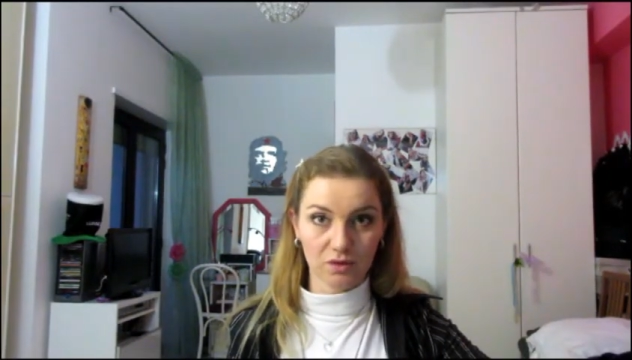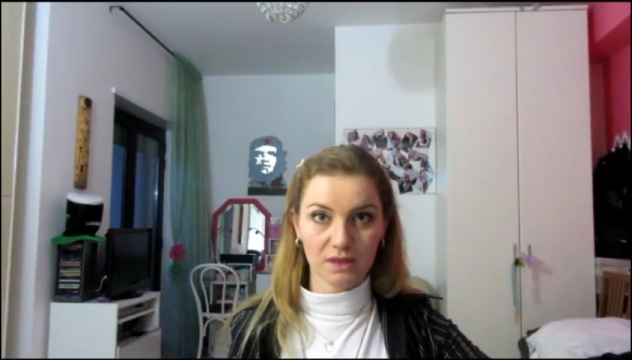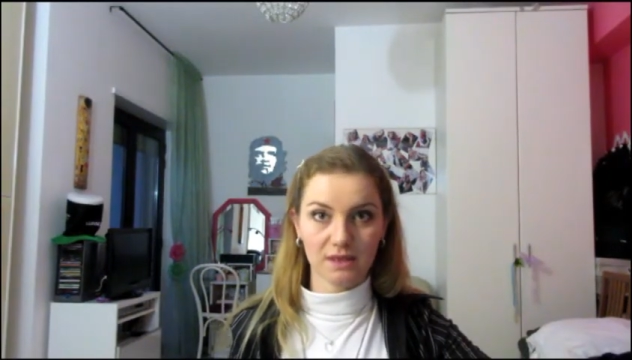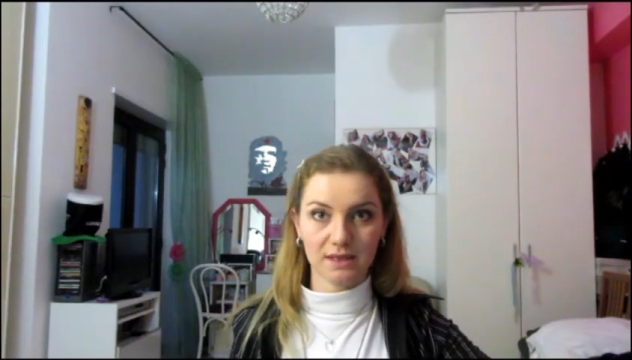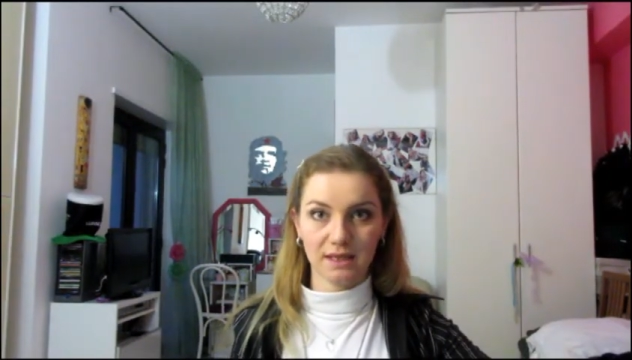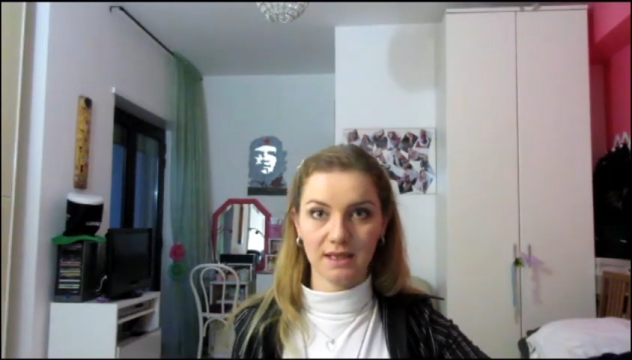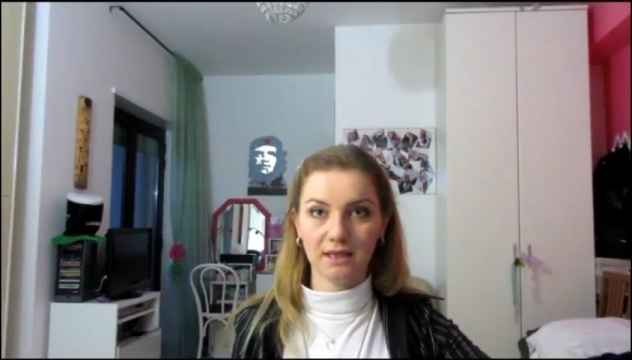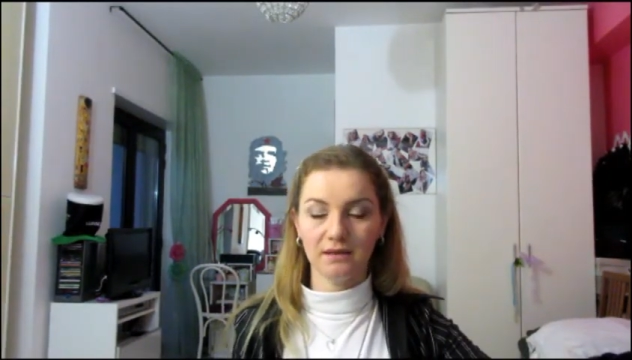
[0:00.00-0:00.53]

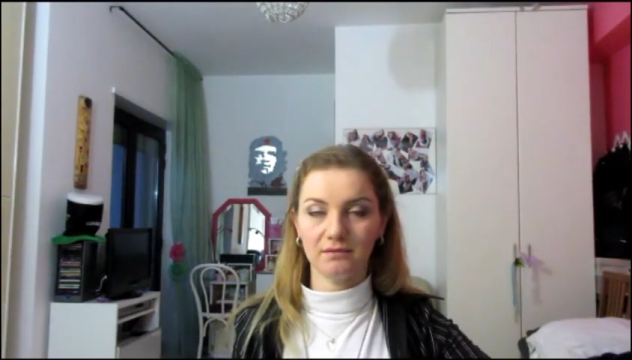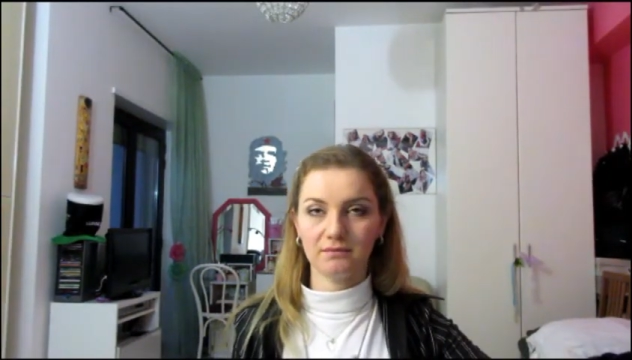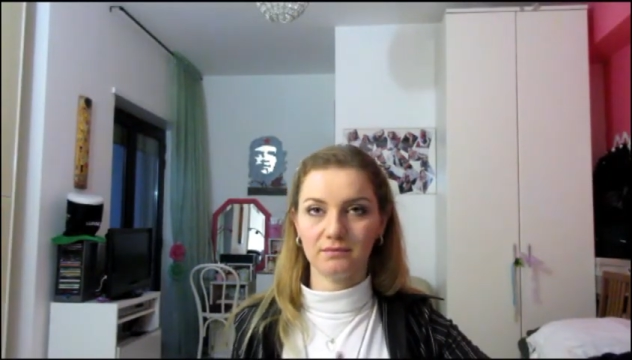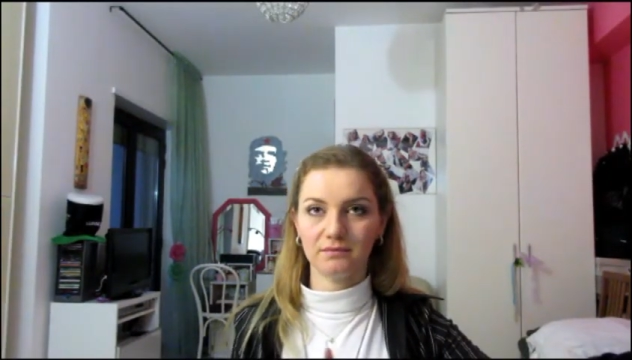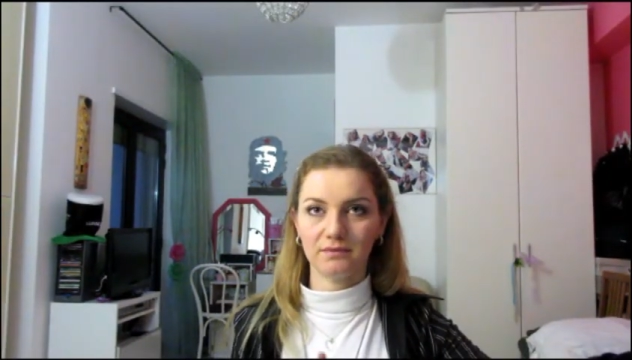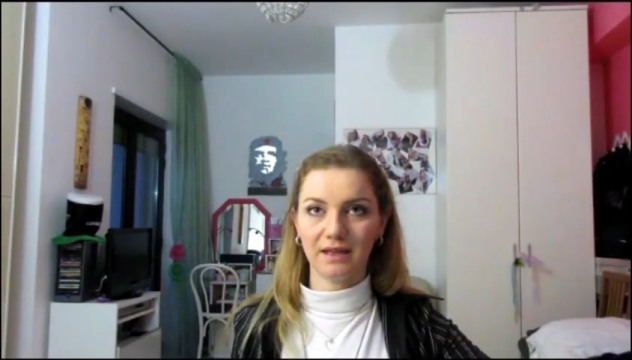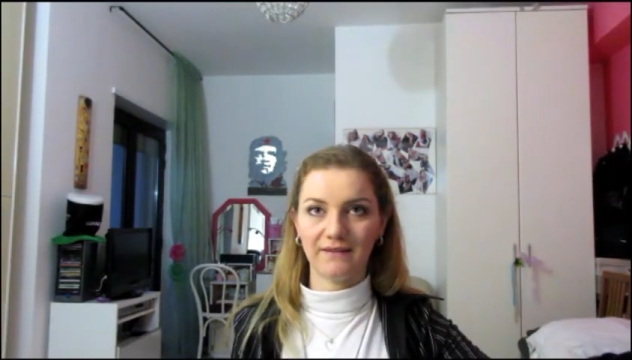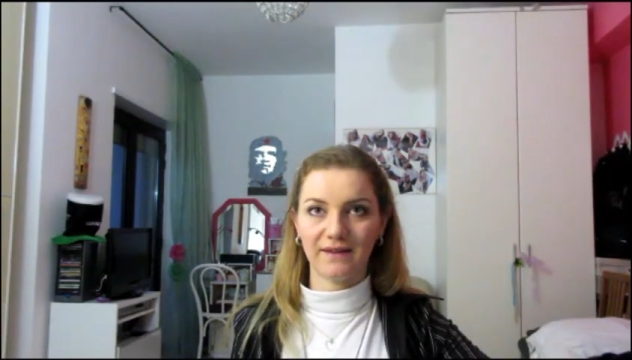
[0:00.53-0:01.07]
Se
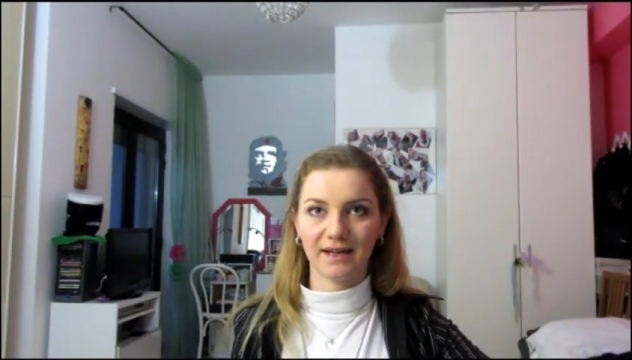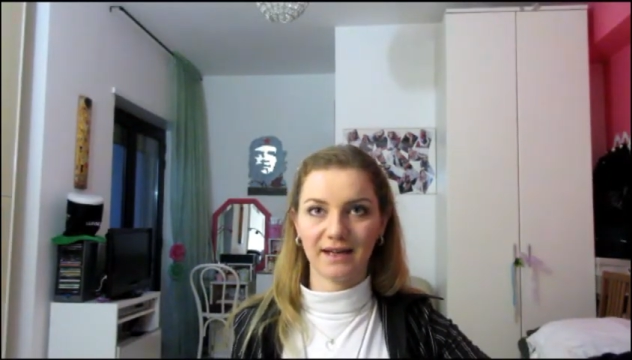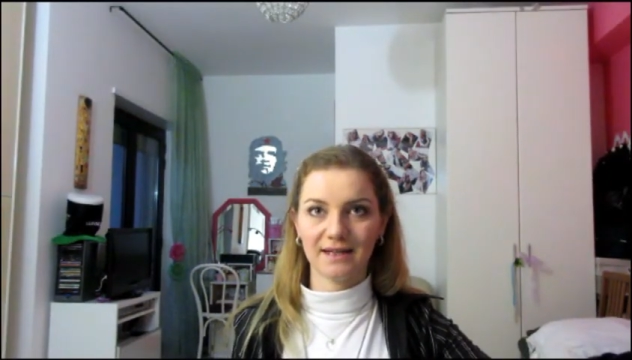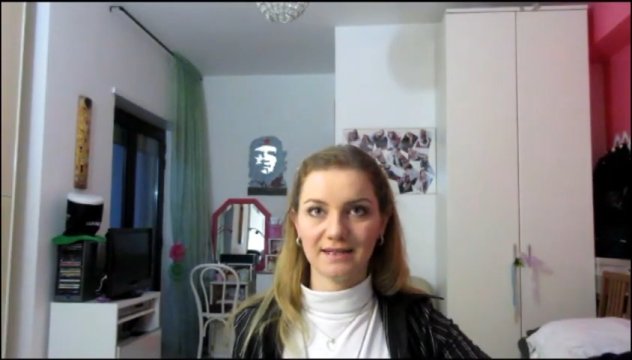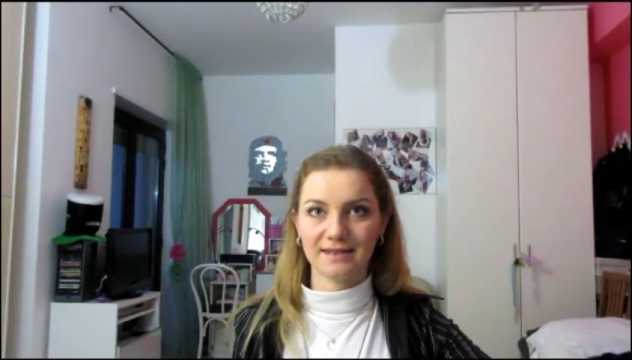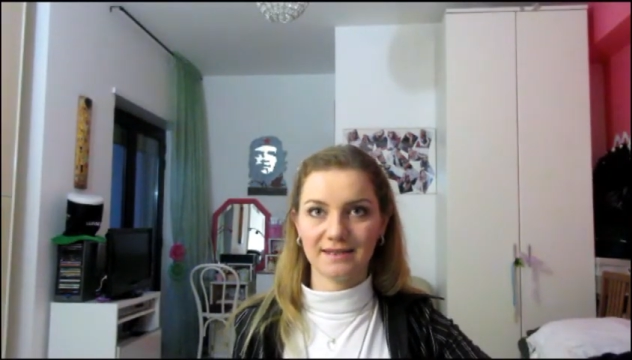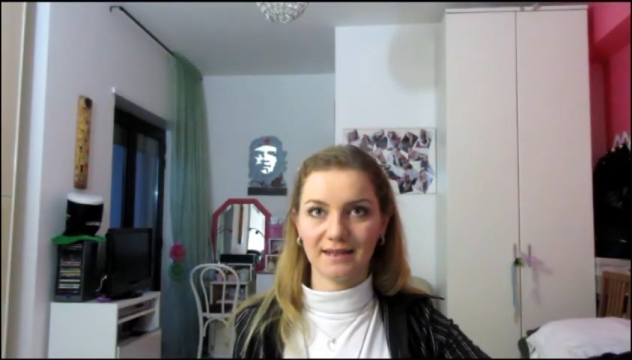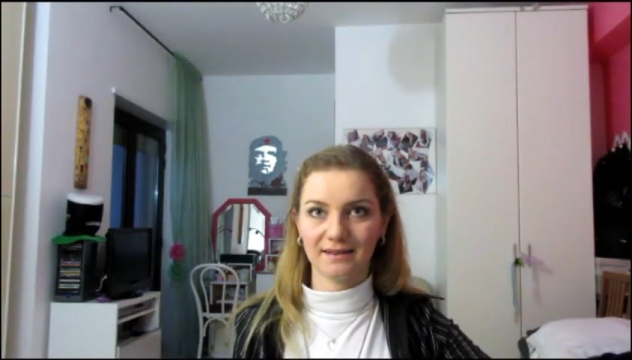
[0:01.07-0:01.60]
la
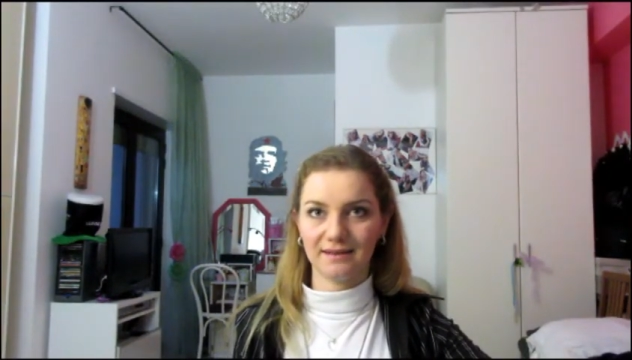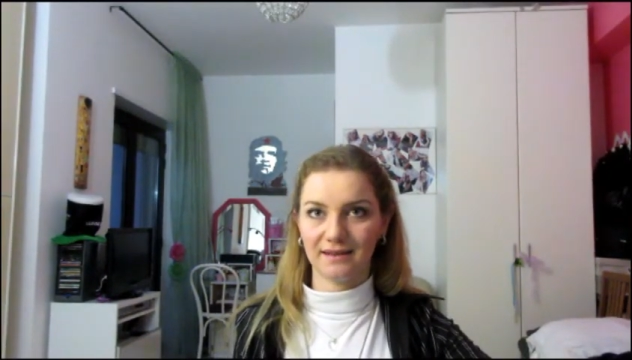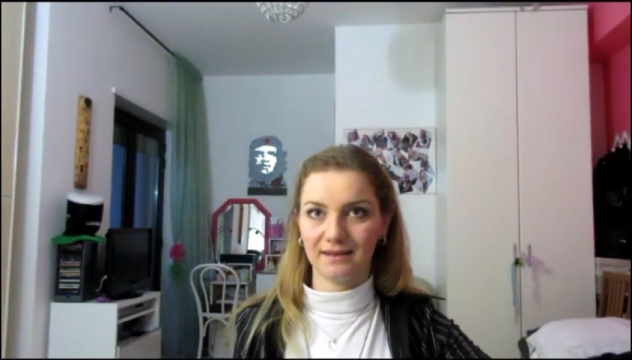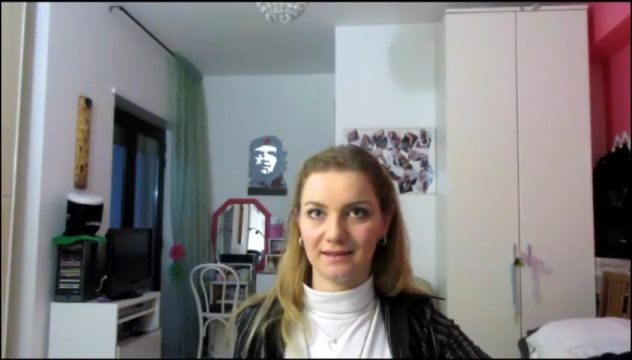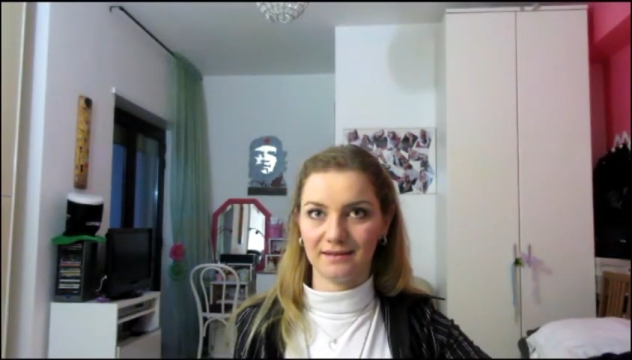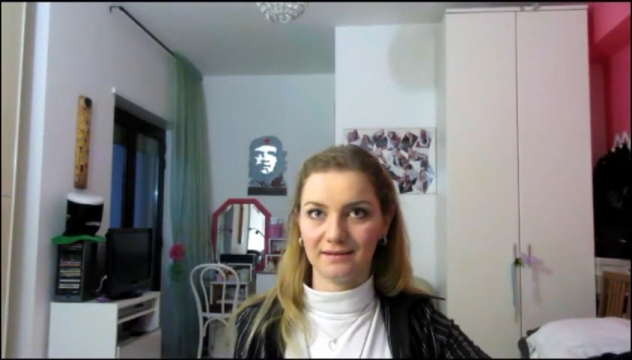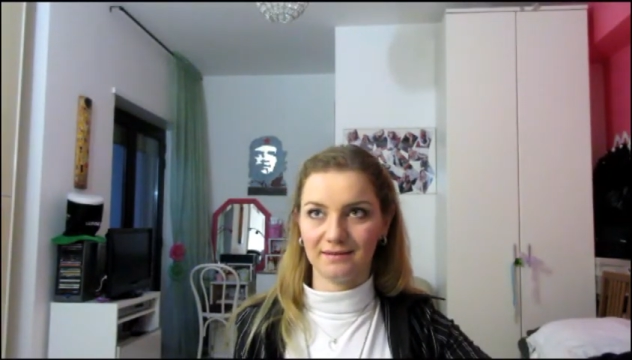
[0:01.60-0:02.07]
vacanza da,